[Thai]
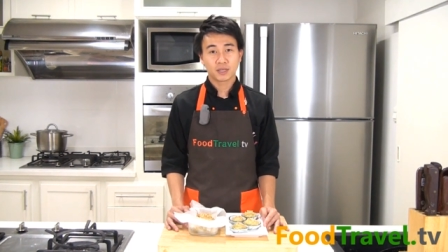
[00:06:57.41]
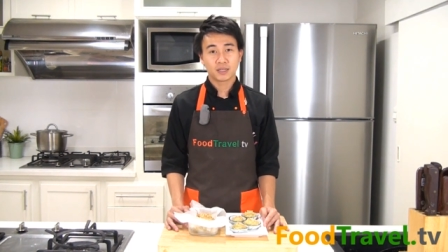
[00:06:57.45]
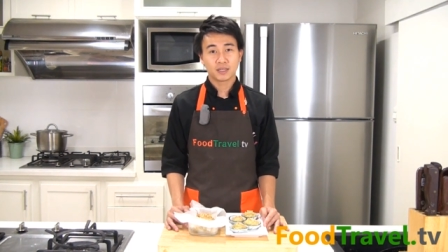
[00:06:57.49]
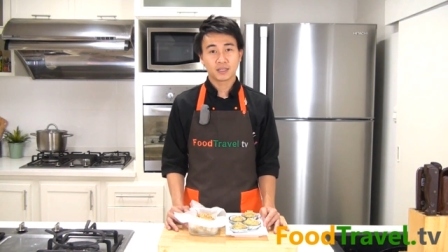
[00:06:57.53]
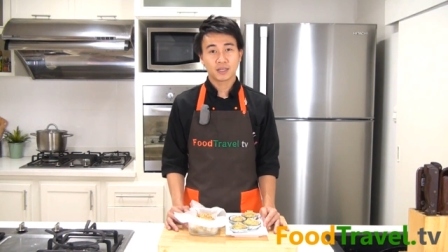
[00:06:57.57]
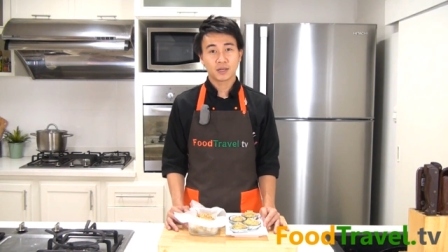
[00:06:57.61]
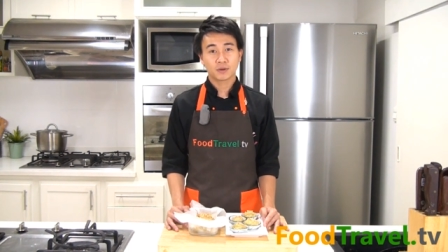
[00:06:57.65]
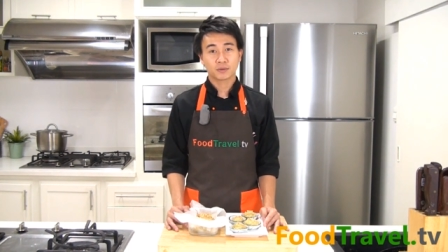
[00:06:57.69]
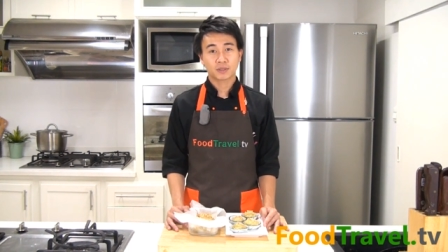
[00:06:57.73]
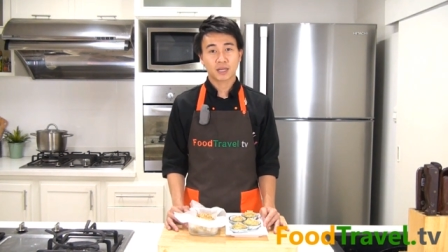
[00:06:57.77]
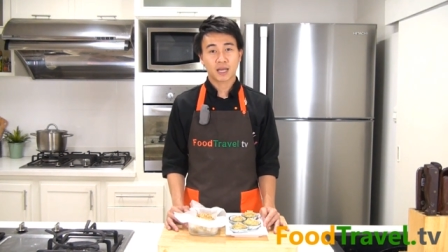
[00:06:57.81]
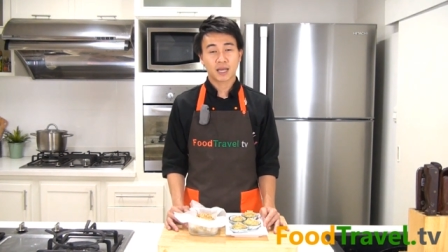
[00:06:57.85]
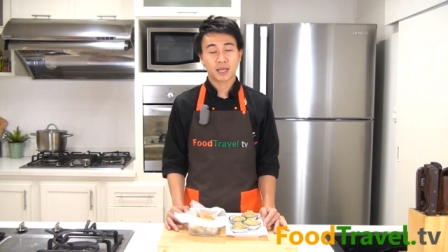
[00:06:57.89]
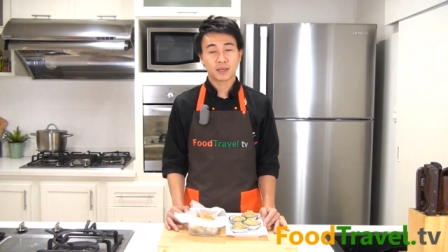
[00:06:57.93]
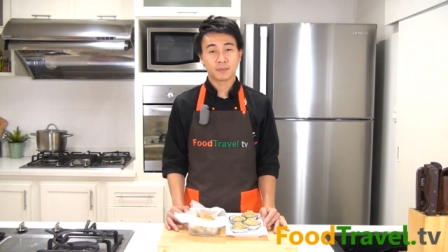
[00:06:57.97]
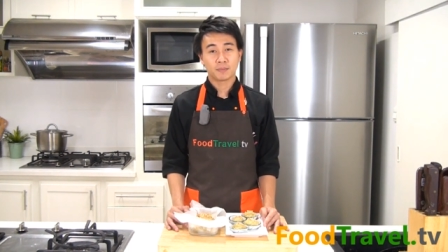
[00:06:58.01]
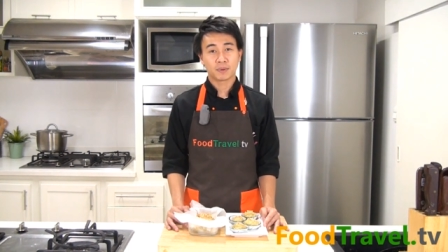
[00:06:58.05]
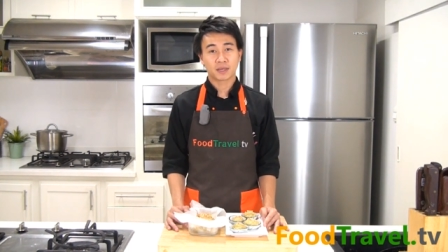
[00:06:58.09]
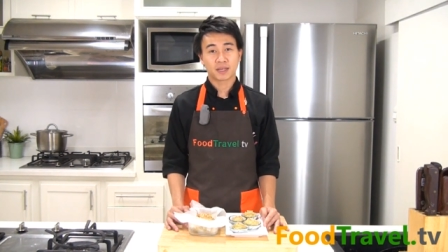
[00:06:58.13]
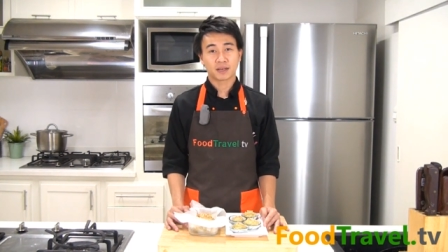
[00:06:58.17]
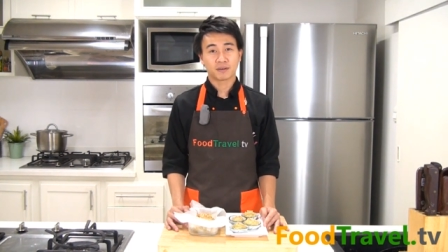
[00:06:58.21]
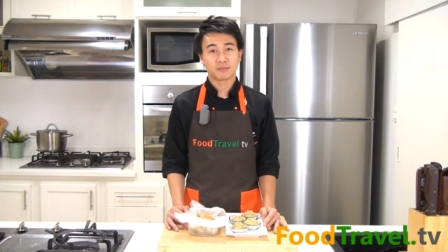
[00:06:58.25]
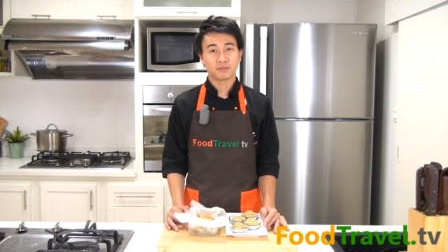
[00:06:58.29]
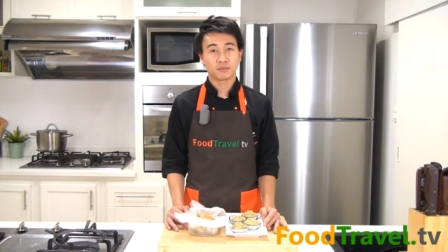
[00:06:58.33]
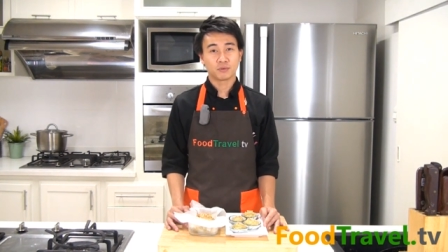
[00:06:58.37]
กินเที่ยวไทย
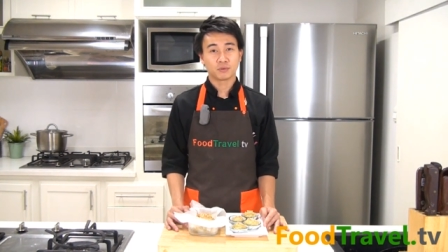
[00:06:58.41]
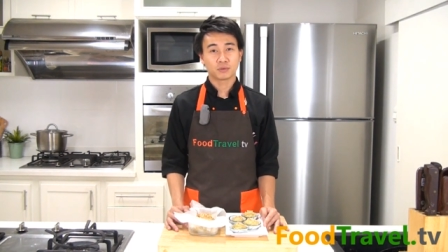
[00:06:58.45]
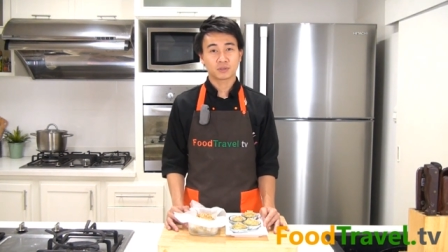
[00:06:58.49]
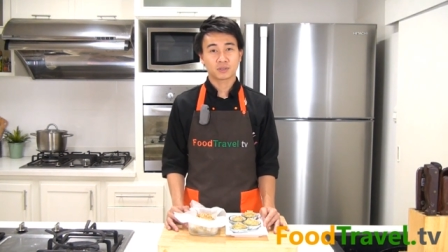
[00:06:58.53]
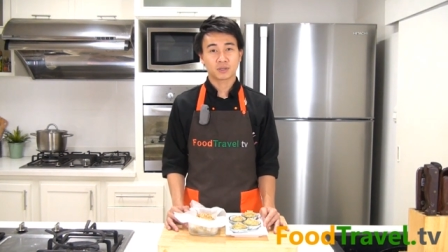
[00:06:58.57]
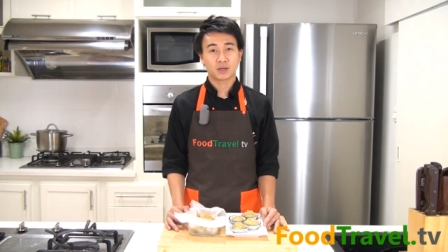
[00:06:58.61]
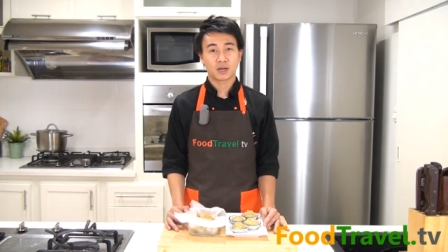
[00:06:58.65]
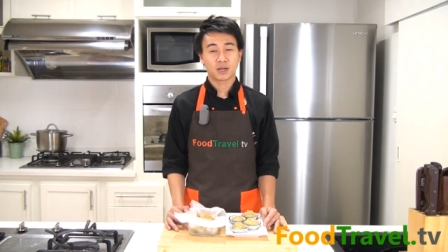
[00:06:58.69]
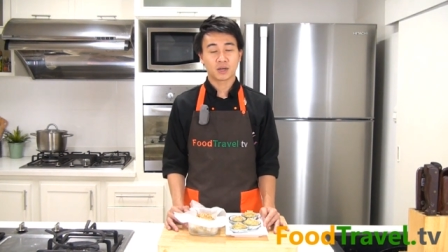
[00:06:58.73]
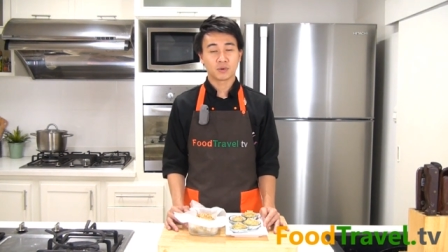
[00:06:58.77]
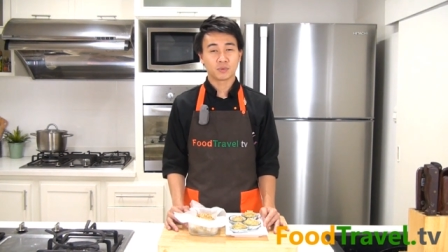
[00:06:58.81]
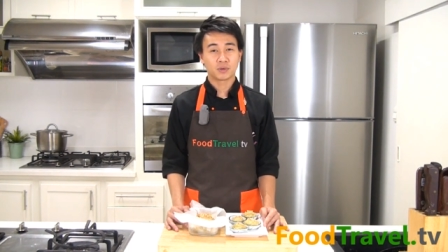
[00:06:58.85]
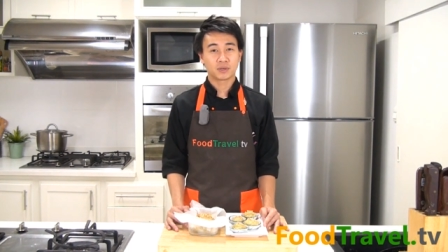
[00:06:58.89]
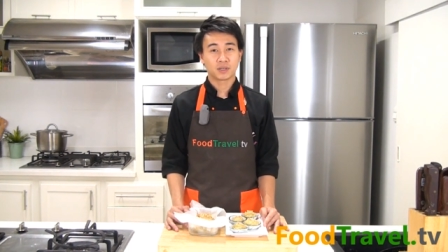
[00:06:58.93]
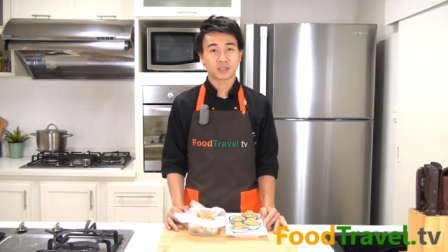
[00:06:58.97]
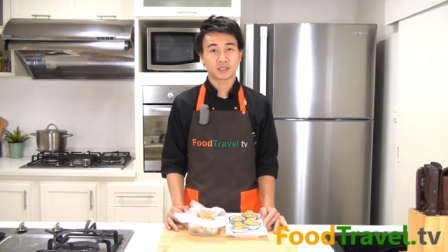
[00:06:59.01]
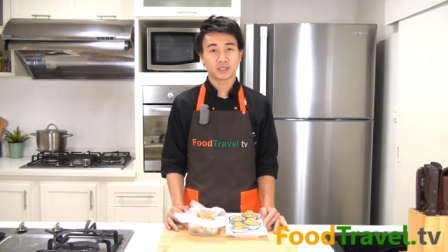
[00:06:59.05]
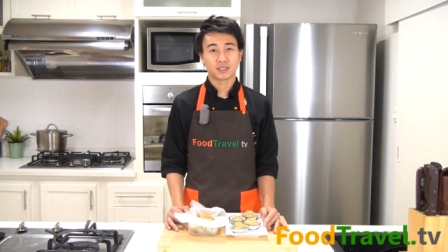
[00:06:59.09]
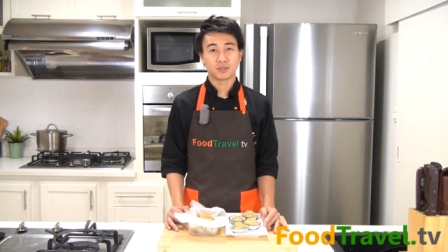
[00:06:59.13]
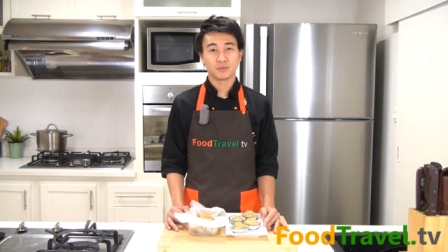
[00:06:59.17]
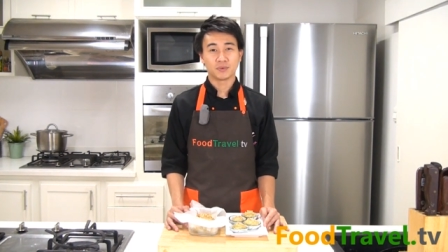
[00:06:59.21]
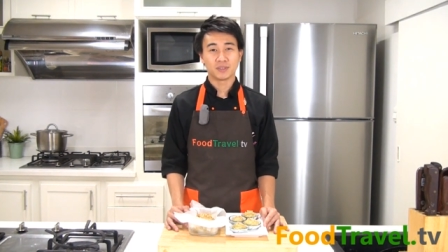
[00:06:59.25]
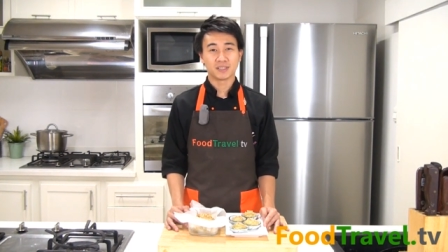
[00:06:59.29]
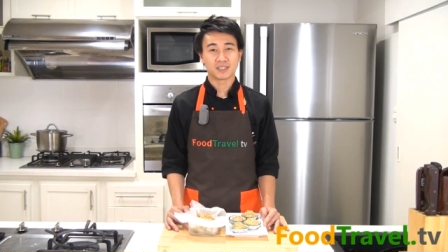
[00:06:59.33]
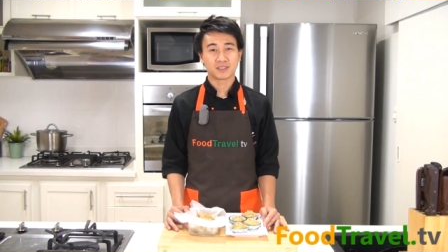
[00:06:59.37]
ไปกับ ฟู้ดทราเวล ดอท
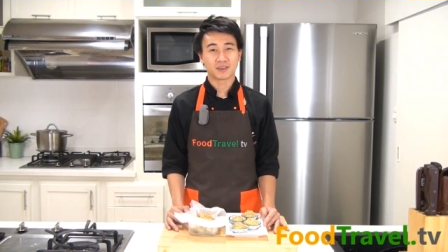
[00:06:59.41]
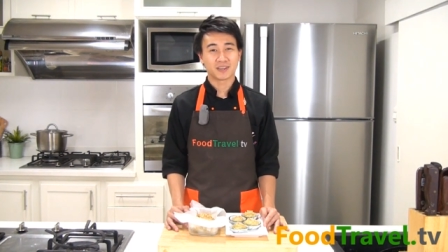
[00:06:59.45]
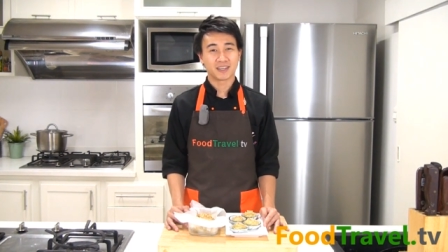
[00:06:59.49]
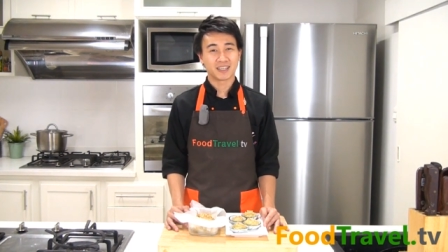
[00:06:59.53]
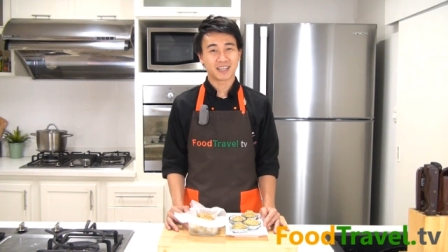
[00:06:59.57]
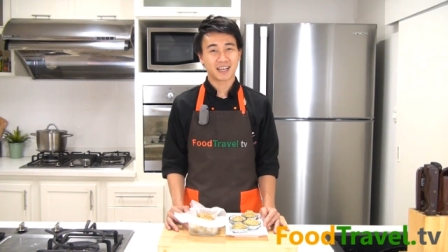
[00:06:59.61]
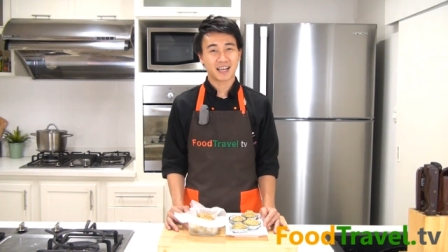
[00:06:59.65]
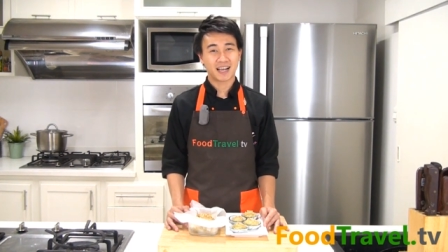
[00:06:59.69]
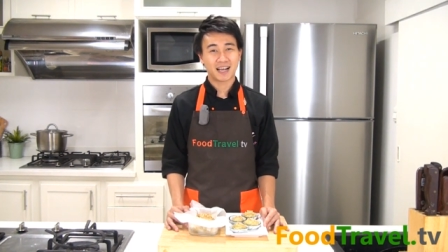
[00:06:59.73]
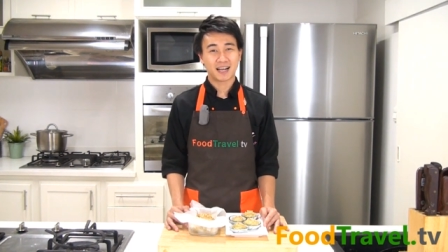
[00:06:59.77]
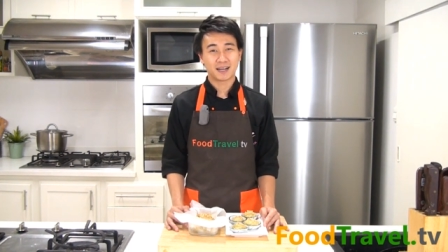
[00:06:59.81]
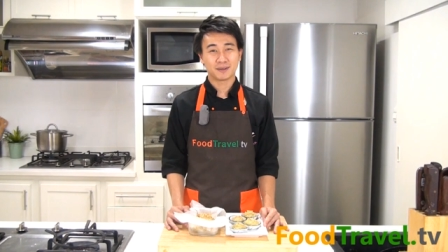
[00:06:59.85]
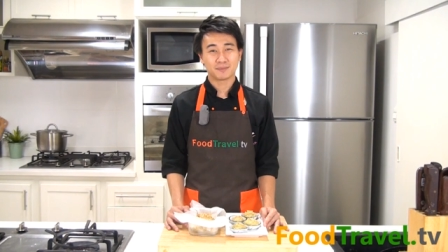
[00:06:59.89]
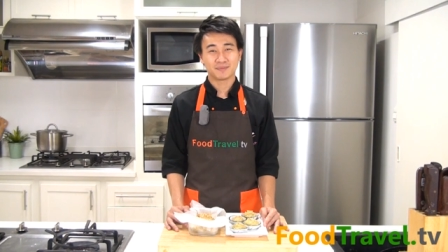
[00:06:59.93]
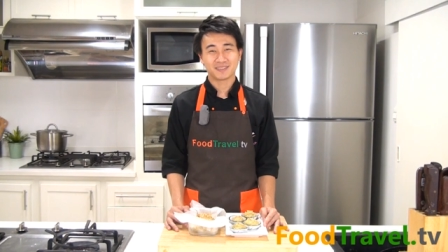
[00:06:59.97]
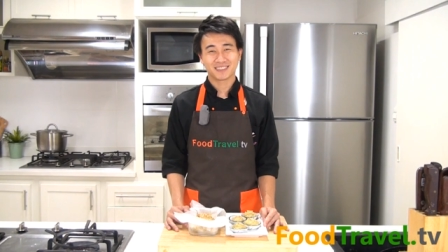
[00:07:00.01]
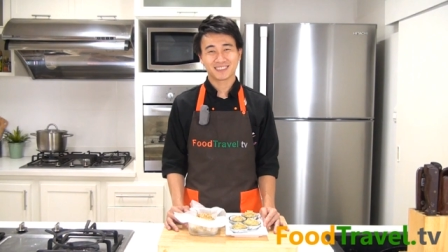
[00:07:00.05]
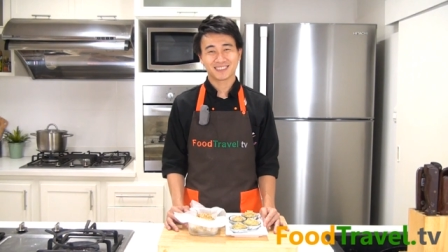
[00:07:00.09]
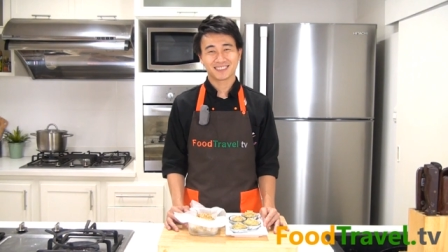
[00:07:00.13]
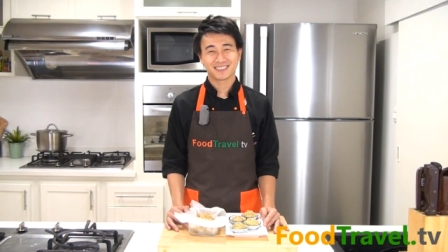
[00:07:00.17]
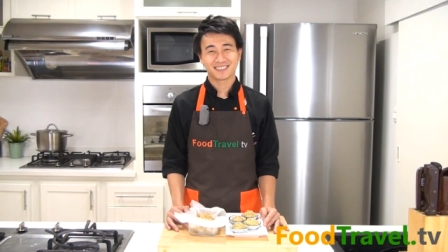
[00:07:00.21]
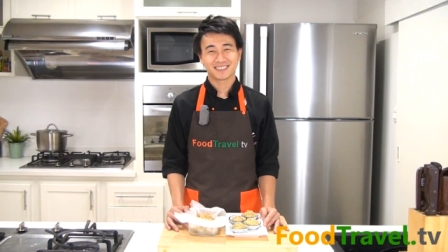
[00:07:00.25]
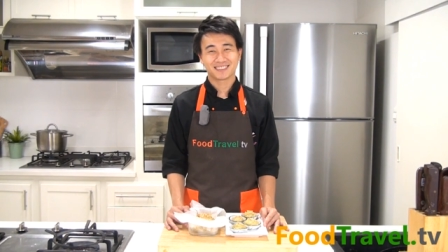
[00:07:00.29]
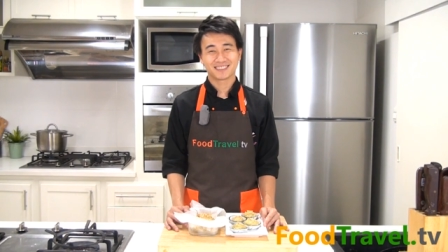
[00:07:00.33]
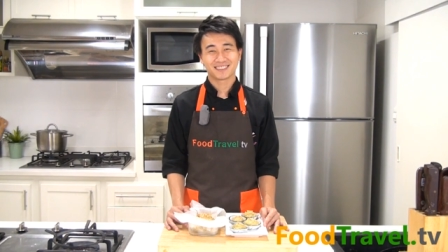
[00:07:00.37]
ที วี สวัสดีครับ